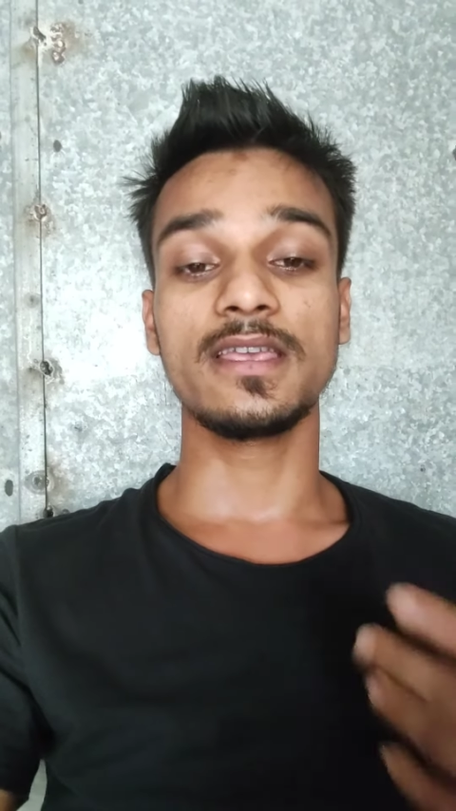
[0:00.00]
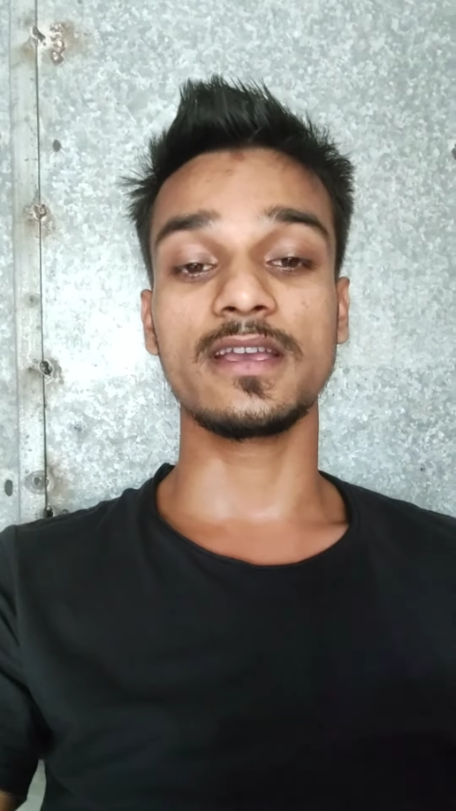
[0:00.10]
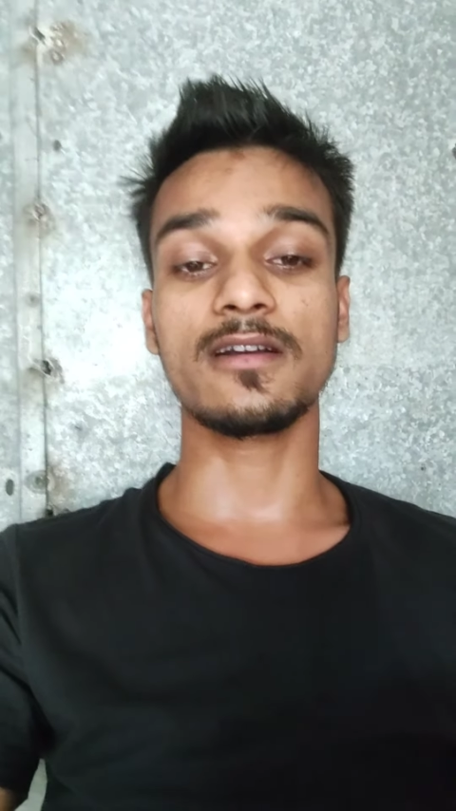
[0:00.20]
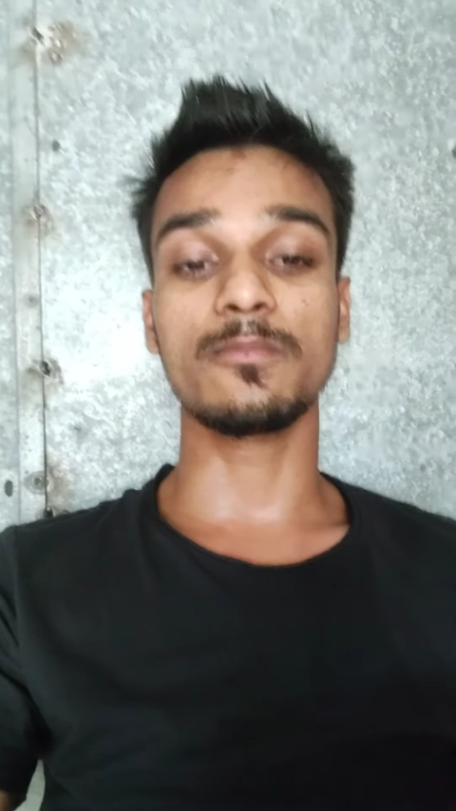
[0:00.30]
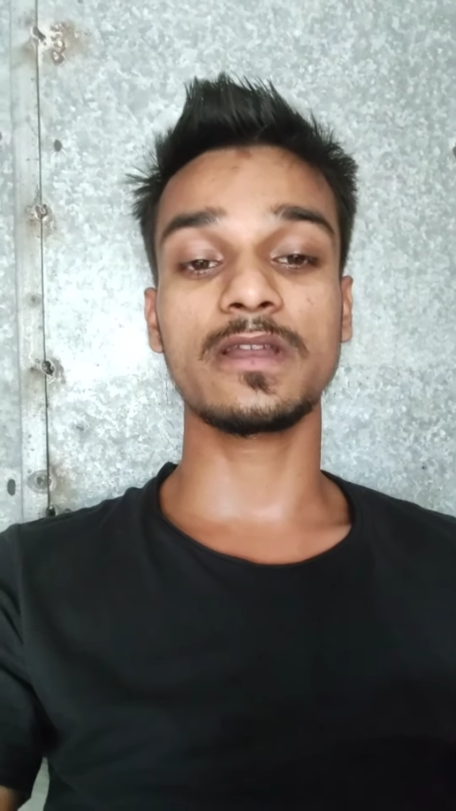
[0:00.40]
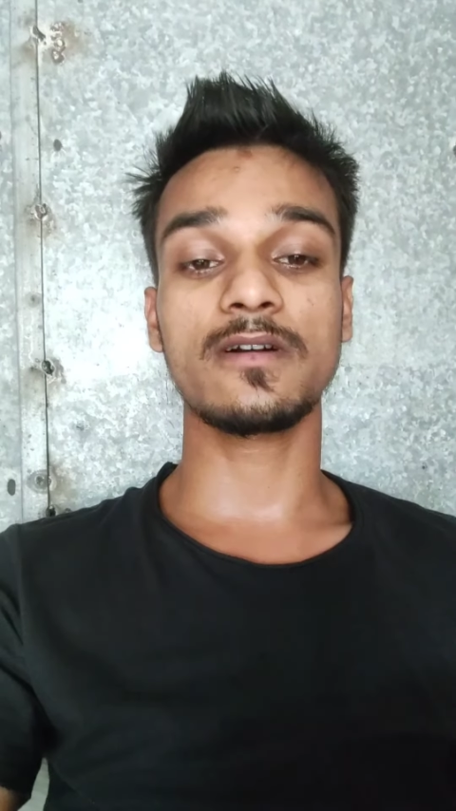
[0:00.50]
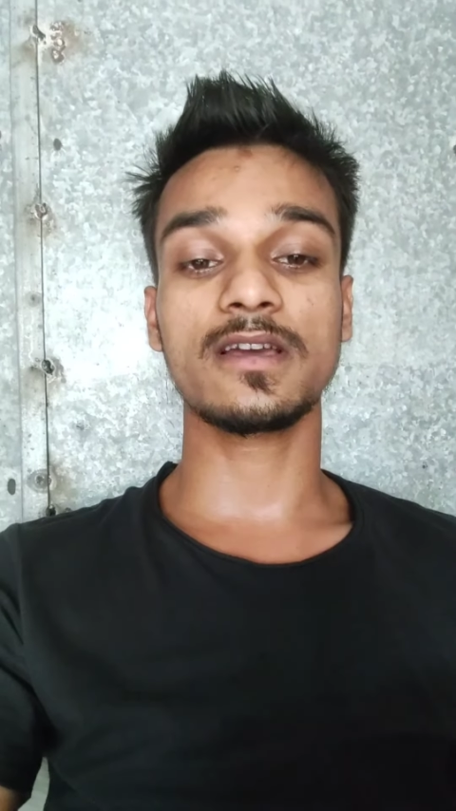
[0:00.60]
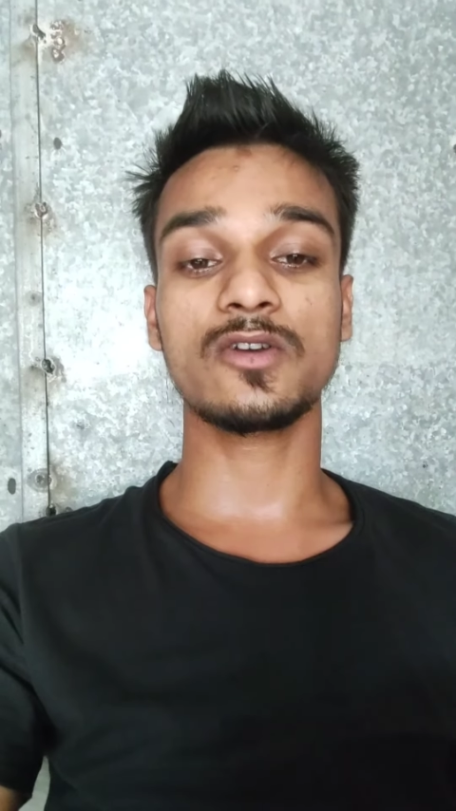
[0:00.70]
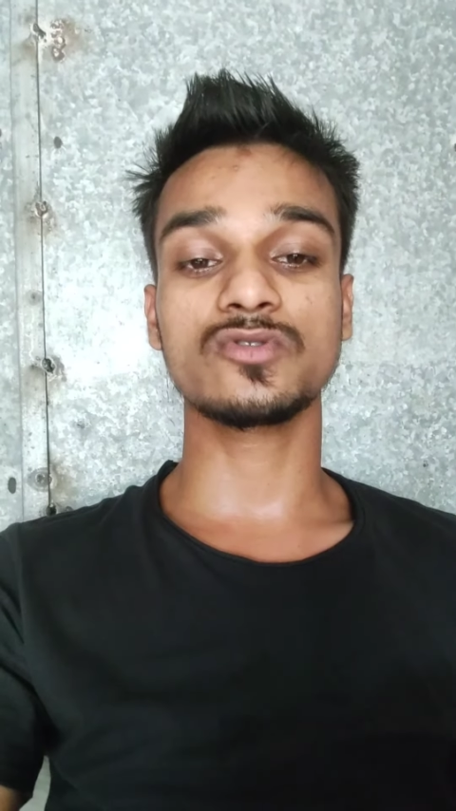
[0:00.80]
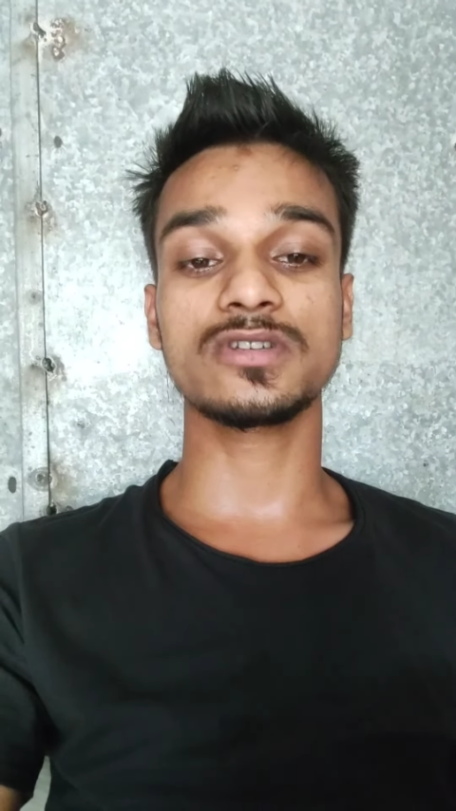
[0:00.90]
ये कंपनी
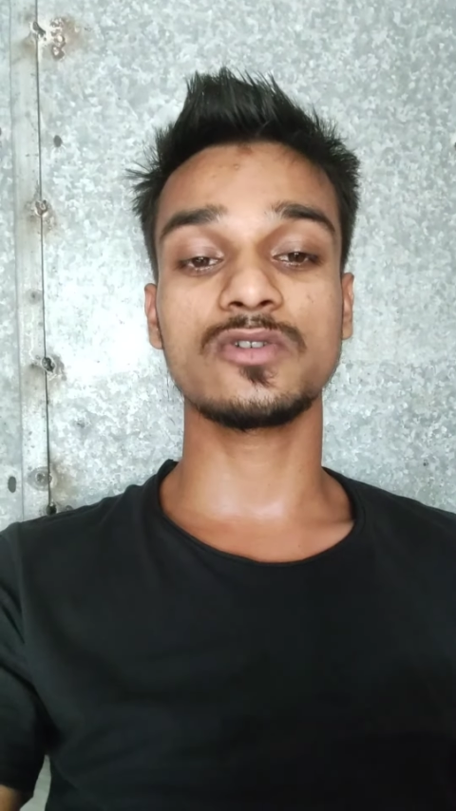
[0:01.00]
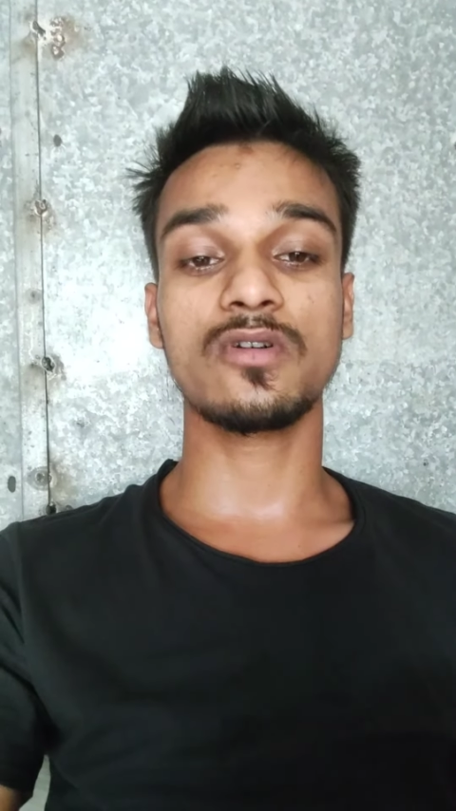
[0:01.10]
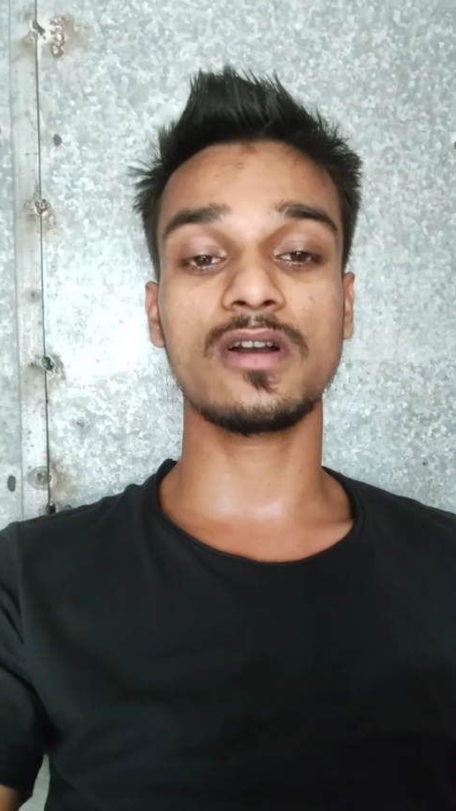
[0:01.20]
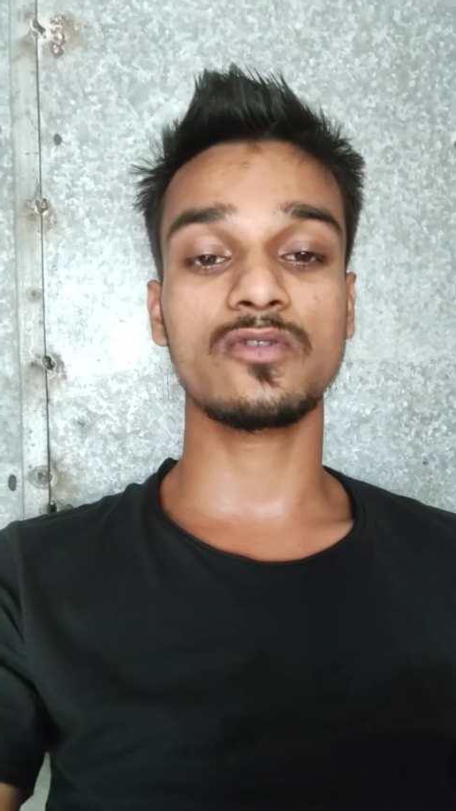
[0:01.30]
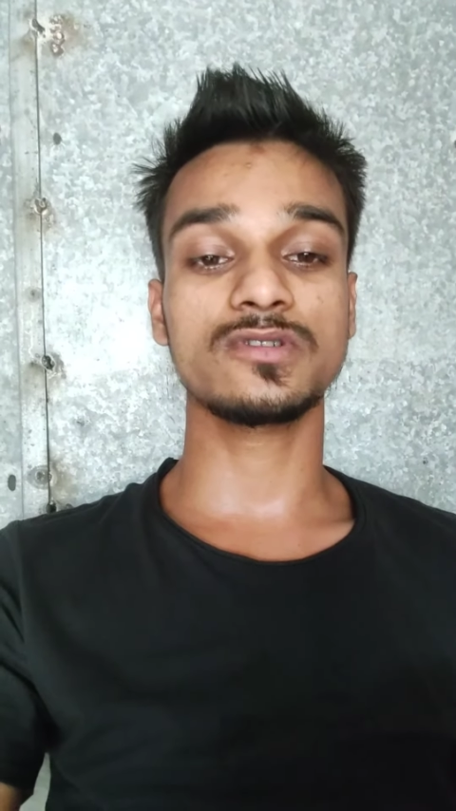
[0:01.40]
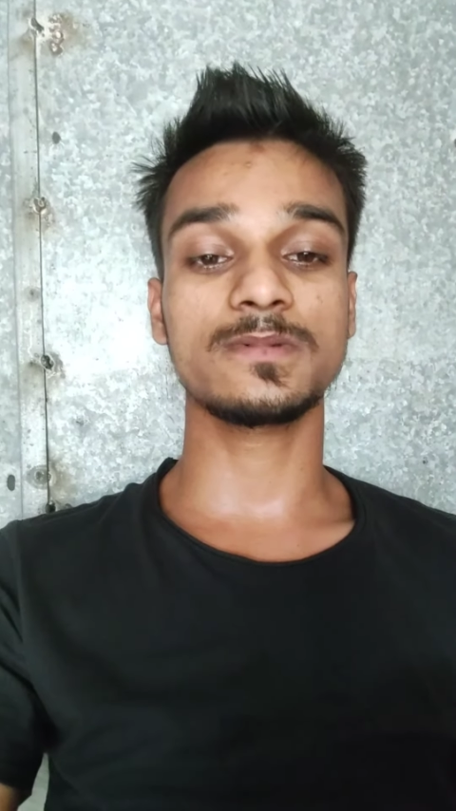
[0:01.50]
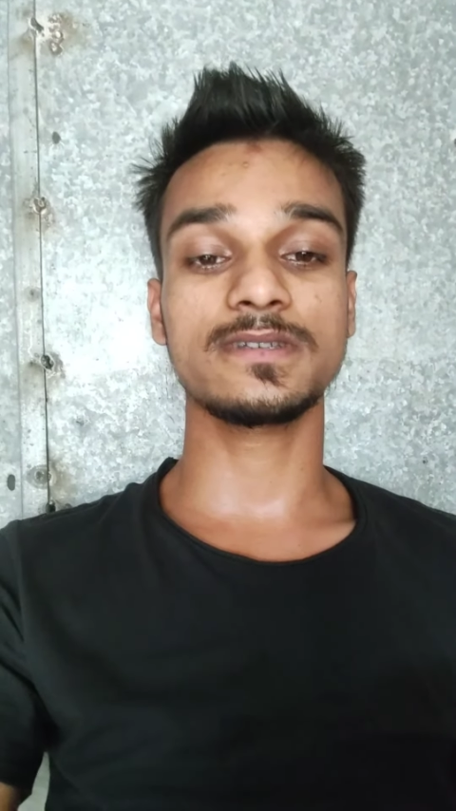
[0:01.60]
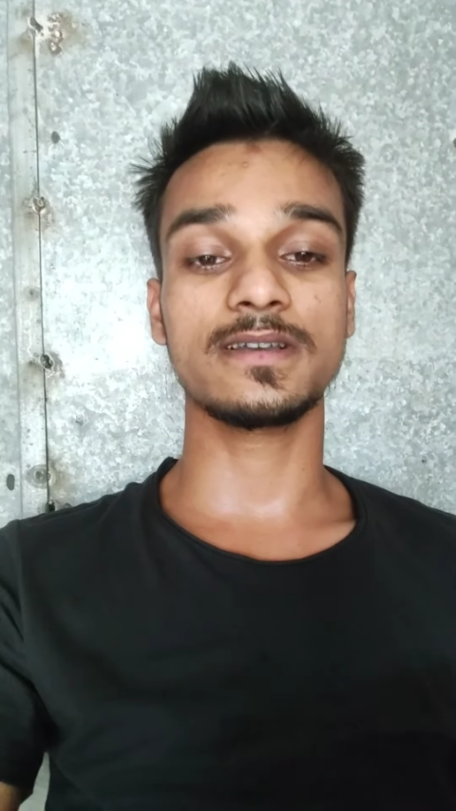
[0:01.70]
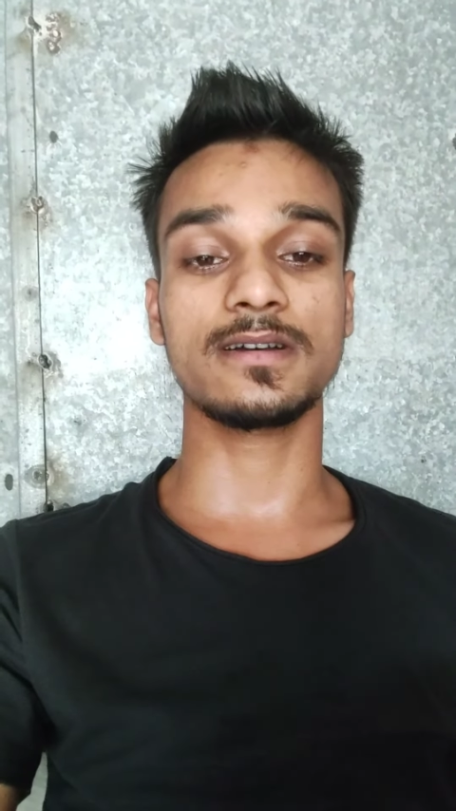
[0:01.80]
वाले का कुछ नहीं होगा कुछ भी